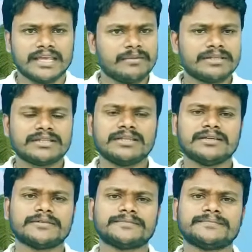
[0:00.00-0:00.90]
ఏమవుతుంది
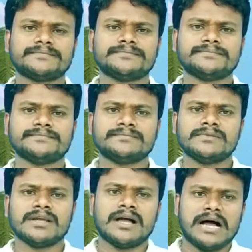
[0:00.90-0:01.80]

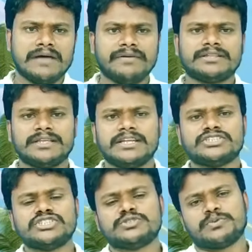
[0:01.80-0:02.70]
ఆ వ్యక్తి
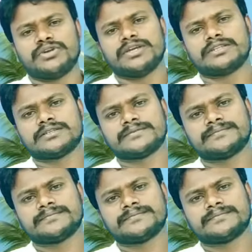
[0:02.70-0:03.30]
నశించిపోయేది